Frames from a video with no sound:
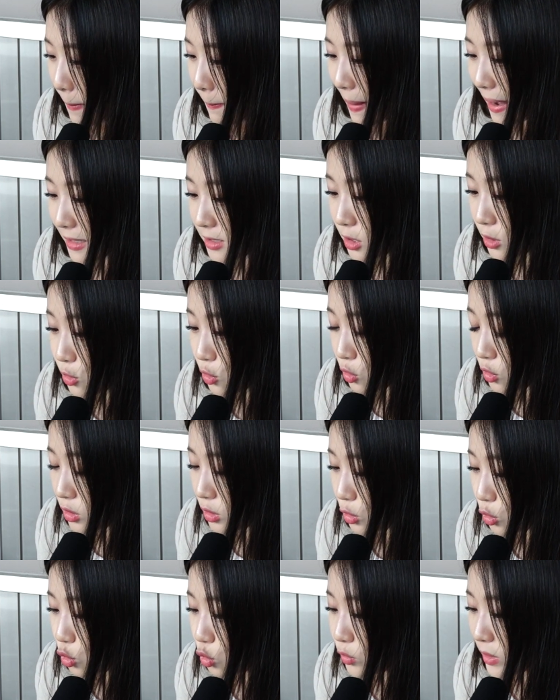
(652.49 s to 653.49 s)

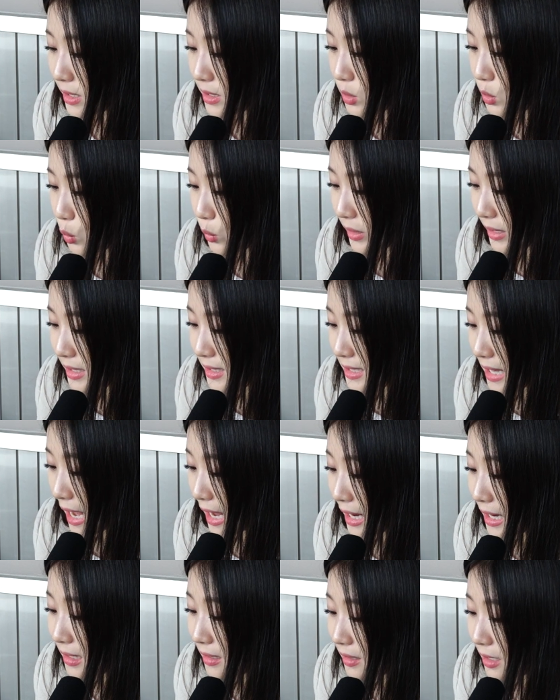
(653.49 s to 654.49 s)
박철수는 9회 초
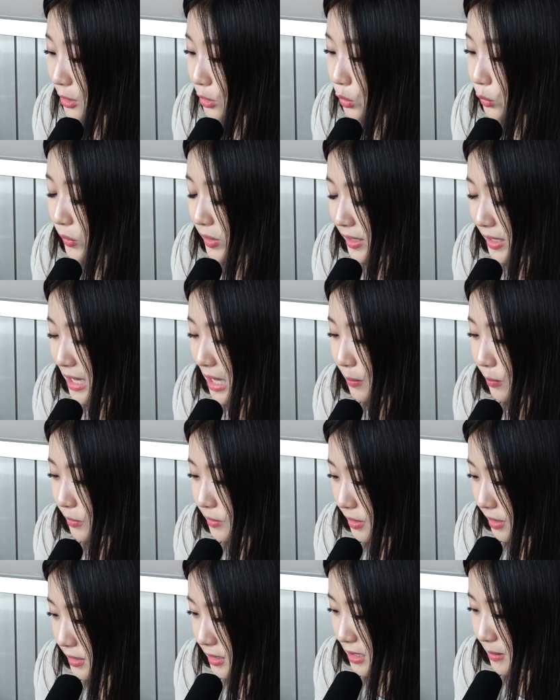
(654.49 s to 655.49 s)
2사 1, 2루 위기에
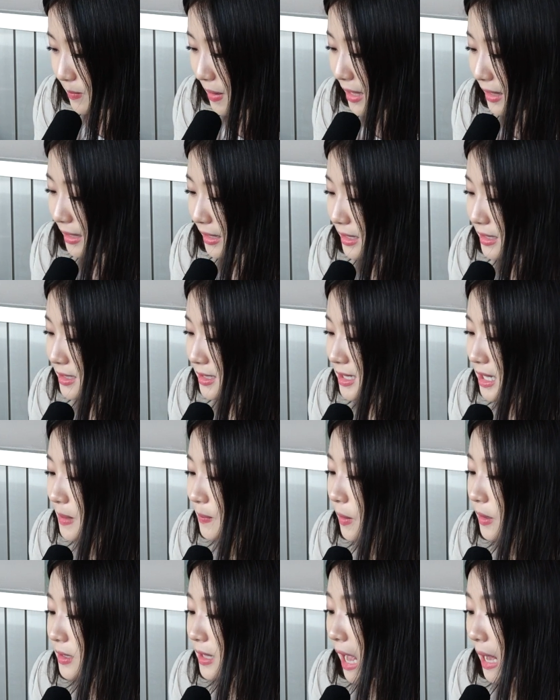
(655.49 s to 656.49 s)
몰렸지만
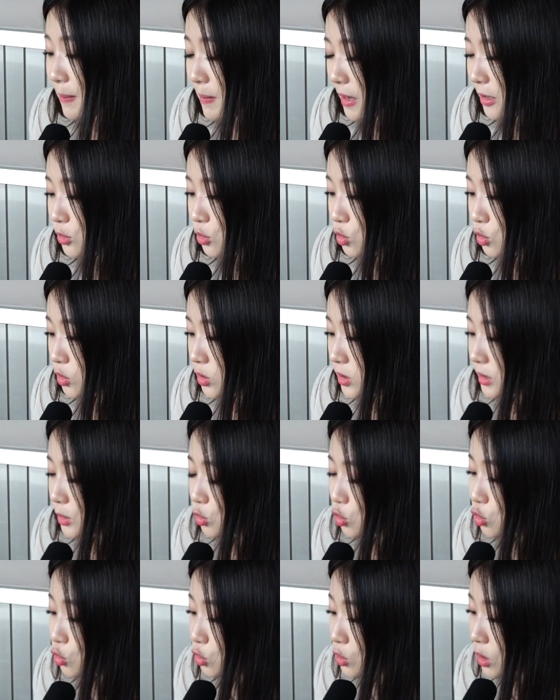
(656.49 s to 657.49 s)
7번
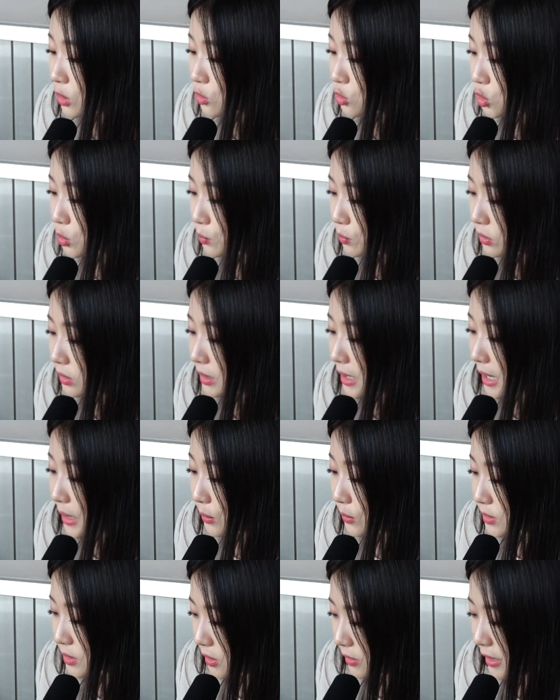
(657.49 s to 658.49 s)
하막수를 중견수
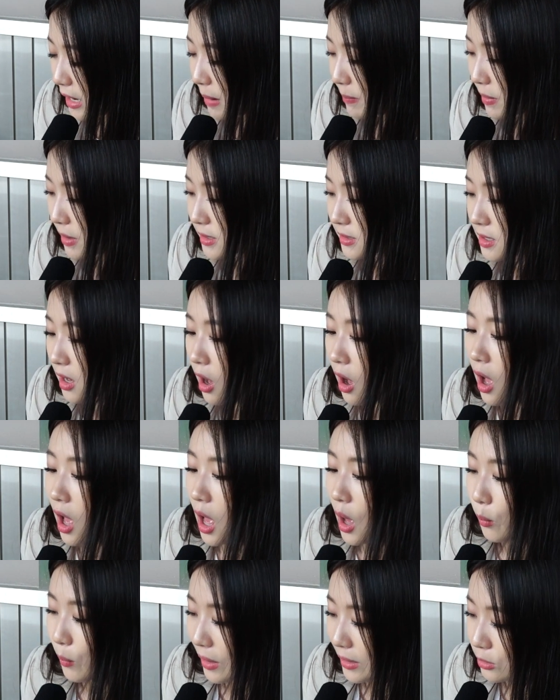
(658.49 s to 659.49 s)
플라이로 처리하면서
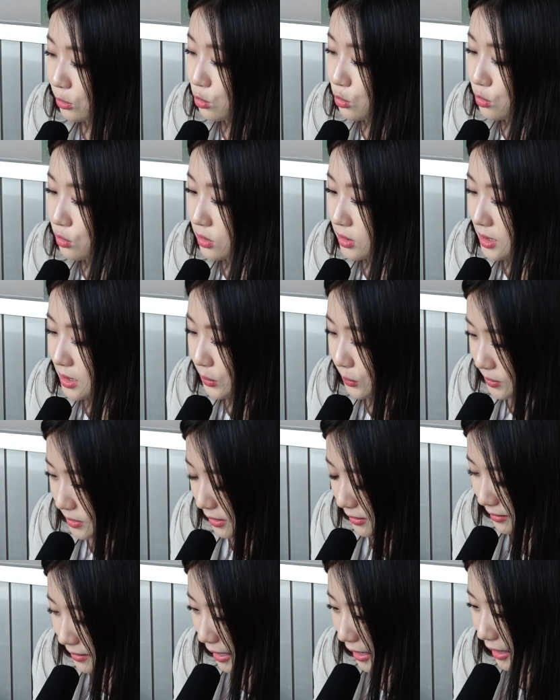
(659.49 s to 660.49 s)
완투승을
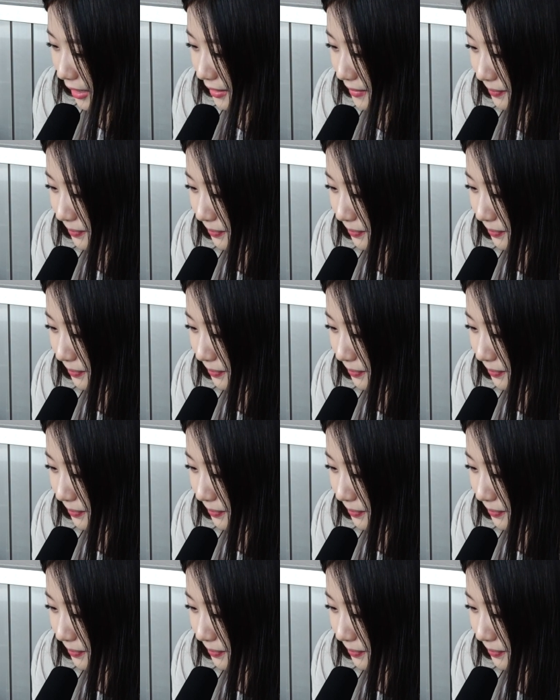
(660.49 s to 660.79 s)
올렸다.